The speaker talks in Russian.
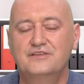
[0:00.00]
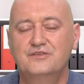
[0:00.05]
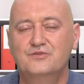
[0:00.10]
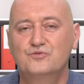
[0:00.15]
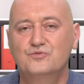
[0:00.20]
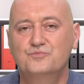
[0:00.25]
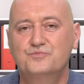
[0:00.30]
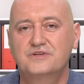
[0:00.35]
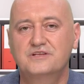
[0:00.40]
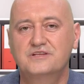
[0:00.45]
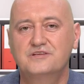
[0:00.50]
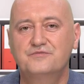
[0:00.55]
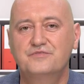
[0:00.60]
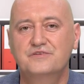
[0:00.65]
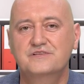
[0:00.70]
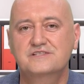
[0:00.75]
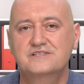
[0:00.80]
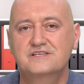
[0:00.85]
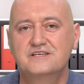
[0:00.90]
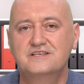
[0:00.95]
но при
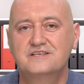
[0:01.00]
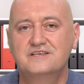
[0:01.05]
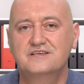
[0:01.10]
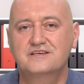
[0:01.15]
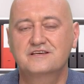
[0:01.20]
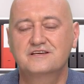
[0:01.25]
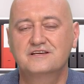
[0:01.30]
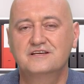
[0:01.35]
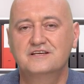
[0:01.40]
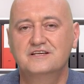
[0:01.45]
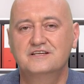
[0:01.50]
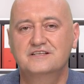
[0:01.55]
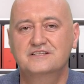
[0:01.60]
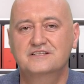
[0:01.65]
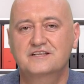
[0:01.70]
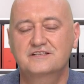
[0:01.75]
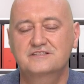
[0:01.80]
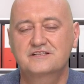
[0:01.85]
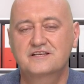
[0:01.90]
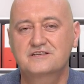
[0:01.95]
дефиците
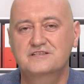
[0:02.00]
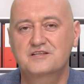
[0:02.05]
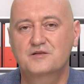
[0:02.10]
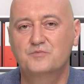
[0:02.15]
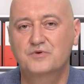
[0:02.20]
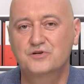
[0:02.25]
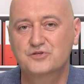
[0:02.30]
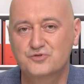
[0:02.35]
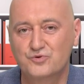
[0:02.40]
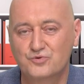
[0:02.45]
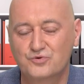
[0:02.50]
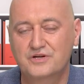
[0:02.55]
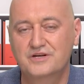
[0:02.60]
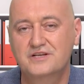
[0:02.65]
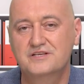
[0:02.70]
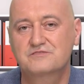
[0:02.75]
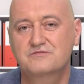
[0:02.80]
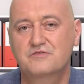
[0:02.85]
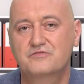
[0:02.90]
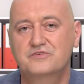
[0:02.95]
достаточно большого
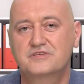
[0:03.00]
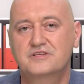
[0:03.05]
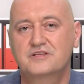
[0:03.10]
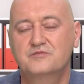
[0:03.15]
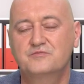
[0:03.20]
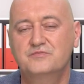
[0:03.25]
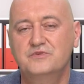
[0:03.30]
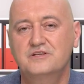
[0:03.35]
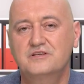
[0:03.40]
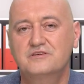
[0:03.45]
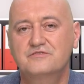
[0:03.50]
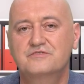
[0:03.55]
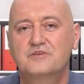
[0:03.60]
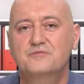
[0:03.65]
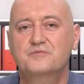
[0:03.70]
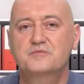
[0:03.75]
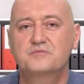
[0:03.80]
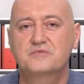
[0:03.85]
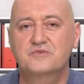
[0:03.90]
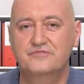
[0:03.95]
количества витаминов,
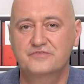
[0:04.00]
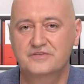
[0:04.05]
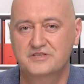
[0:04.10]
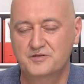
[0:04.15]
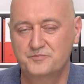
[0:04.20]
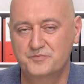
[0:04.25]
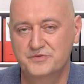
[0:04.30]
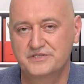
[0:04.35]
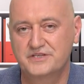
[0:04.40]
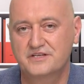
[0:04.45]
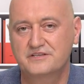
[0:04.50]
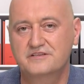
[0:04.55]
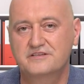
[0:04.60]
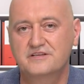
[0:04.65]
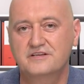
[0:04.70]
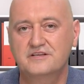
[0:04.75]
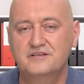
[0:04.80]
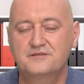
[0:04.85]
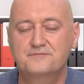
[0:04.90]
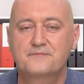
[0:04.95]
например, витамина
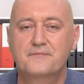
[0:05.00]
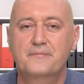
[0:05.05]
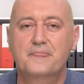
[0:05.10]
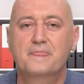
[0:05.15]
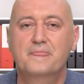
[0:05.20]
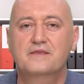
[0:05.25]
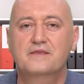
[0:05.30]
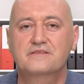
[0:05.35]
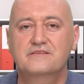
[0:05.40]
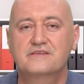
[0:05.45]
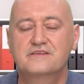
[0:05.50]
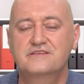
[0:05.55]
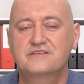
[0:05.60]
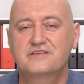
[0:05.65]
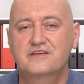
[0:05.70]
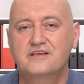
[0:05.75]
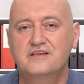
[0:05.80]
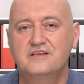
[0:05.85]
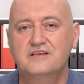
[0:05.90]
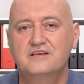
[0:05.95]
D,
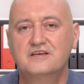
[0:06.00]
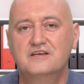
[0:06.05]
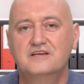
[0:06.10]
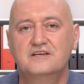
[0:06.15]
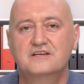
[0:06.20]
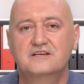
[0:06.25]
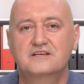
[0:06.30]
D3.